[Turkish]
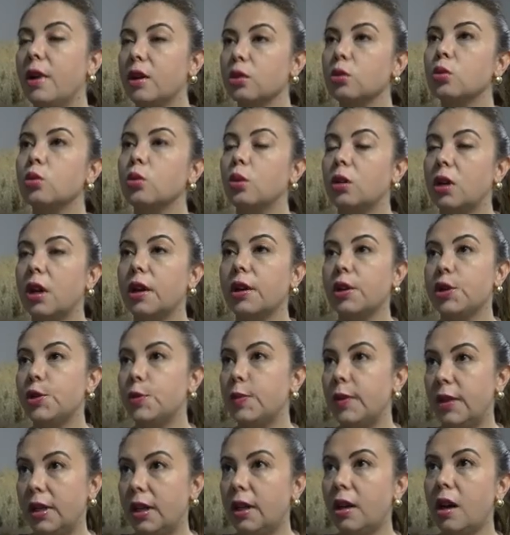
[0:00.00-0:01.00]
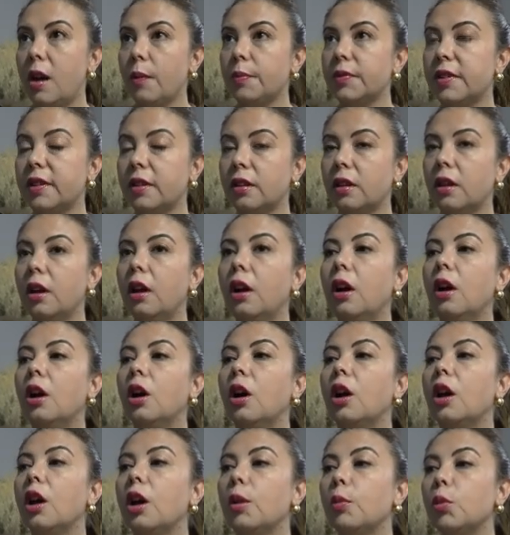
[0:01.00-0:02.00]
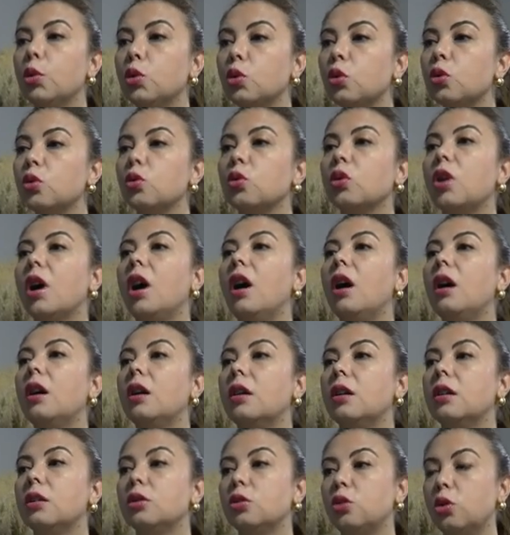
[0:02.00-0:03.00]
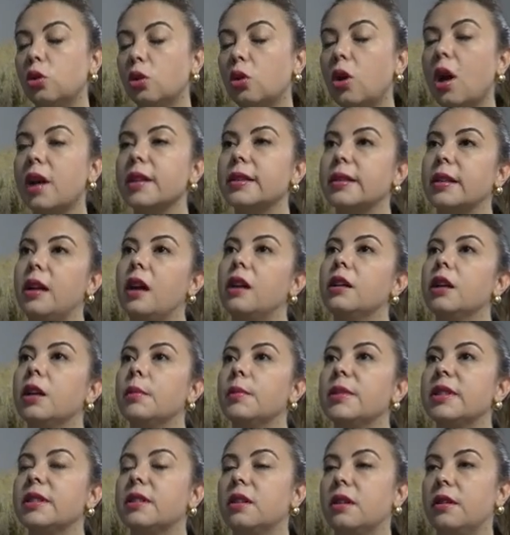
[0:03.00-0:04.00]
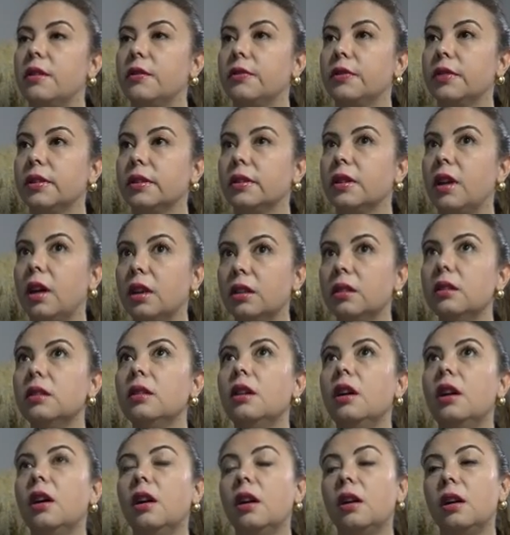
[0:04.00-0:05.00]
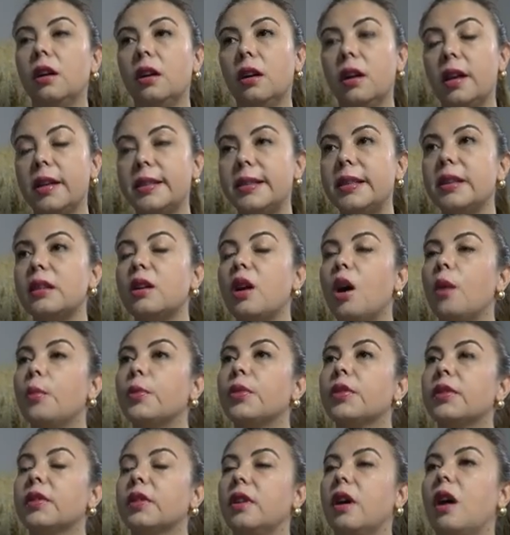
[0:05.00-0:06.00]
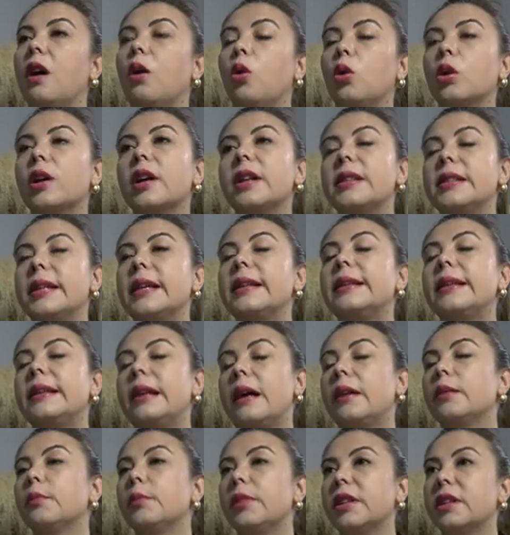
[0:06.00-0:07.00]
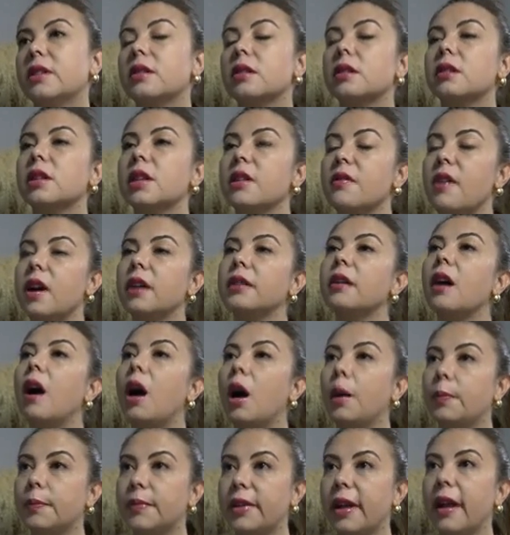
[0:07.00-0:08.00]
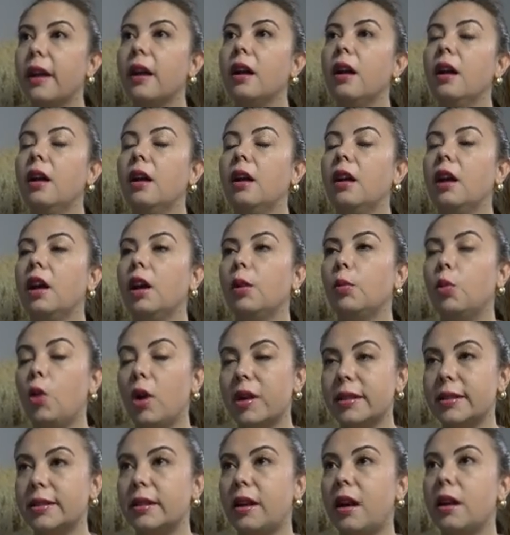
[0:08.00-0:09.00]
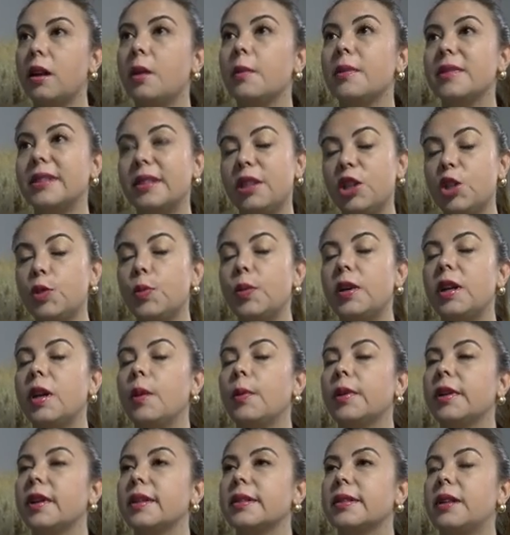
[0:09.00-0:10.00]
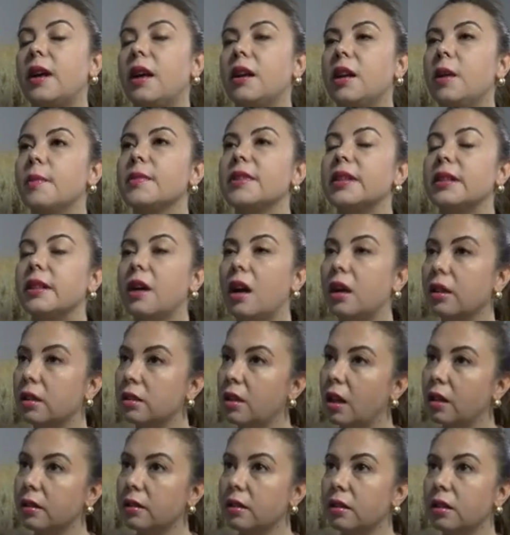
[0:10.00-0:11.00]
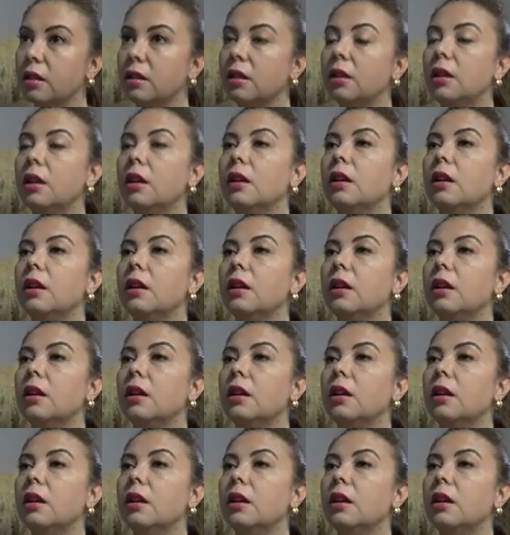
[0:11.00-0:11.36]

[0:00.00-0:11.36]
mahsus olarak işbirliği yaptığı, e, bunun da e, Türk askerlerimiz tarafından e, esir kampında organize edilen bir divanı harpte e, bu askerlerimizin işbirliği yapan askerlerimizin yargılandığı,